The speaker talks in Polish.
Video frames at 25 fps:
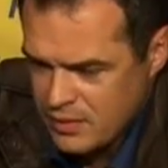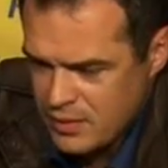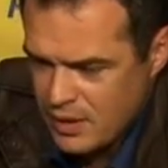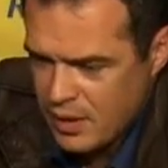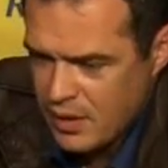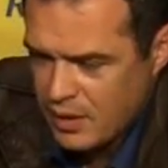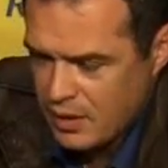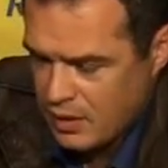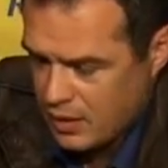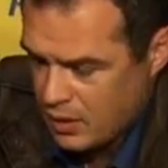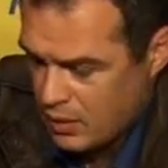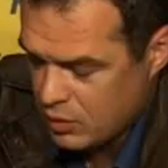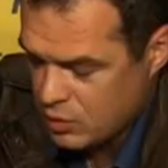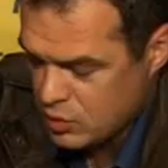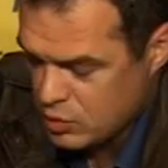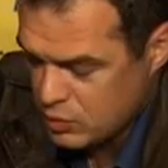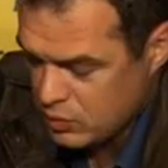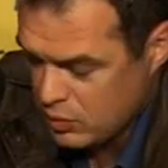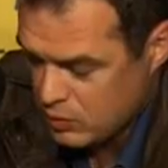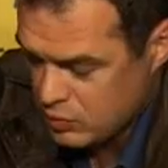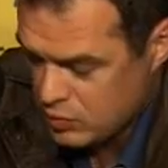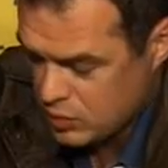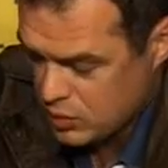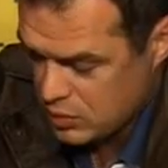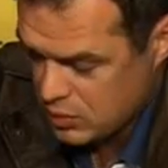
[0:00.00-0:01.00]
Nie, ja
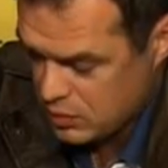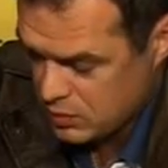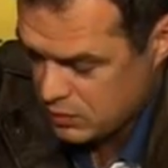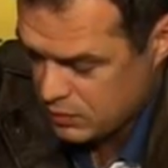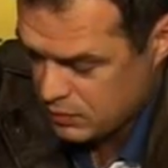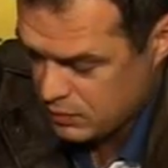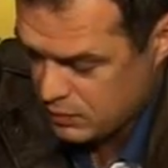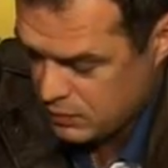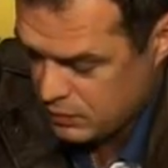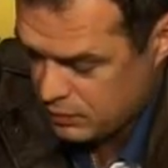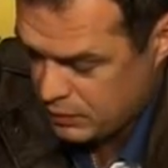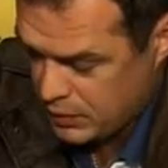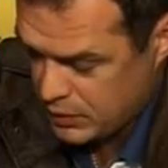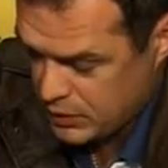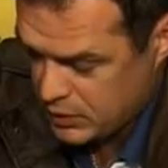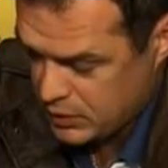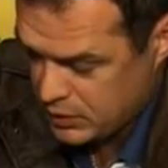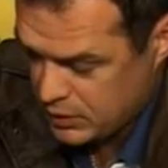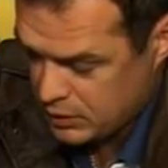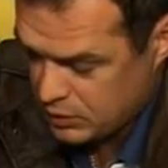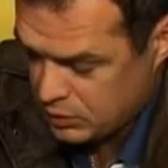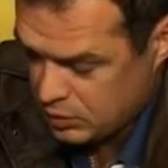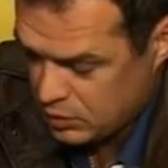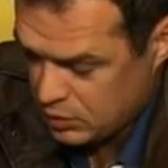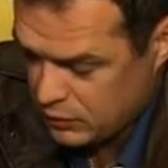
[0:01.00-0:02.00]
rozumiem, że mm, pan
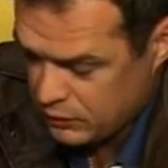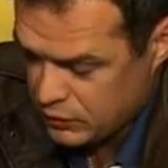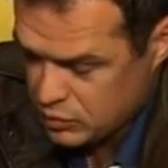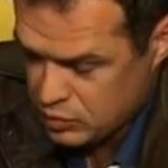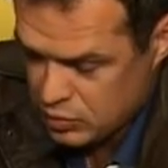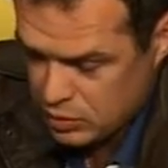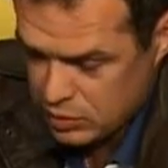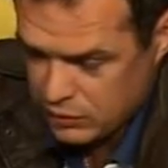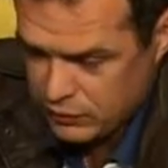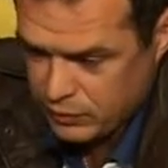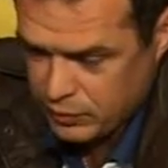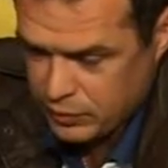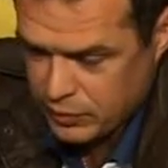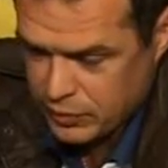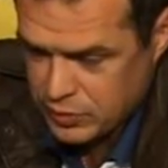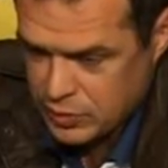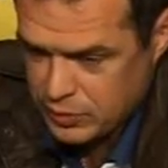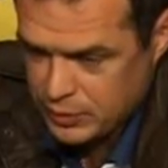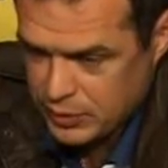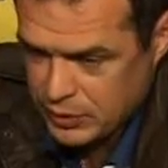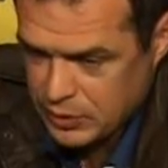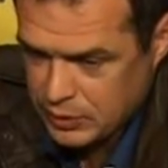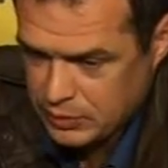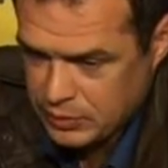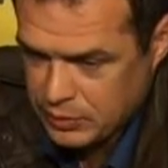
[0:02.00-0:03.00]
redaktor nawiązuje do wypowiedzi
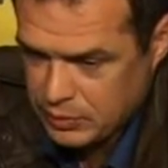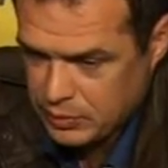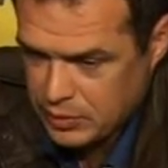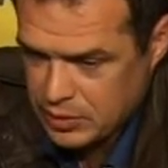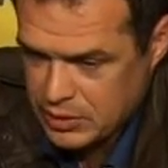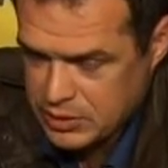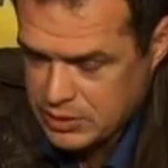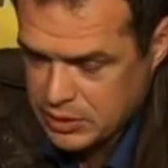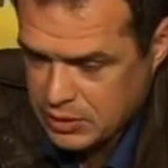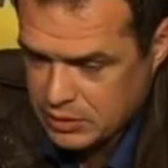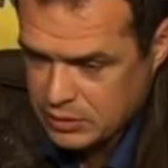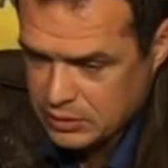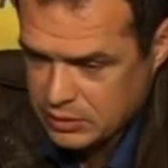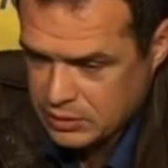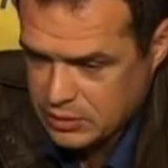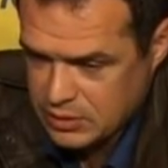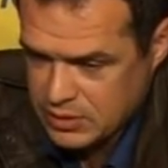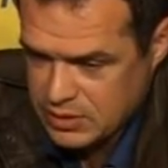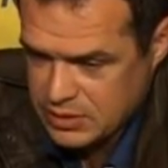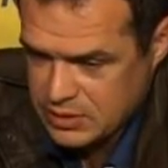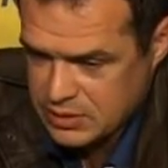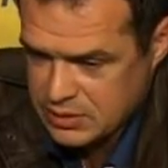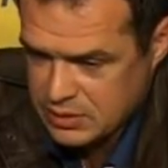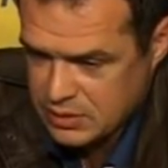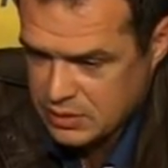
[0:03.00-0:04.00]
pana premiera Schetyny
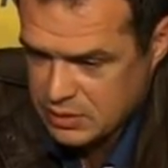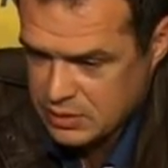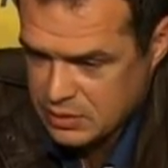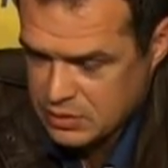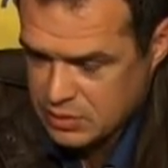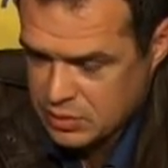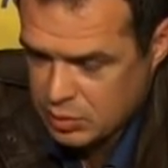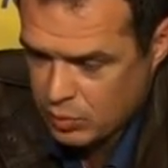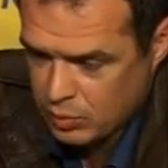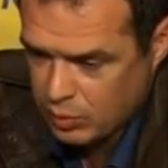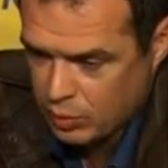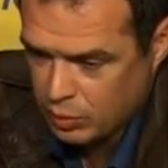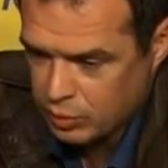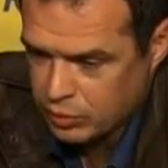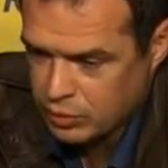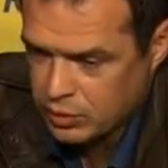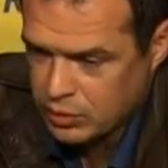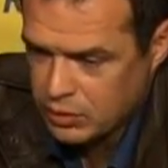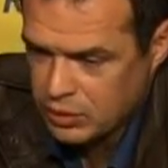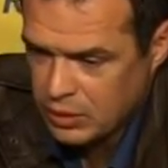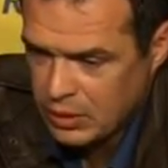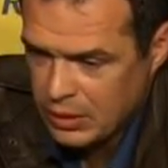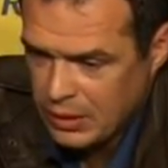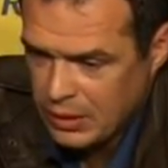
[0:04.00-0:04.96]
z e, soboty.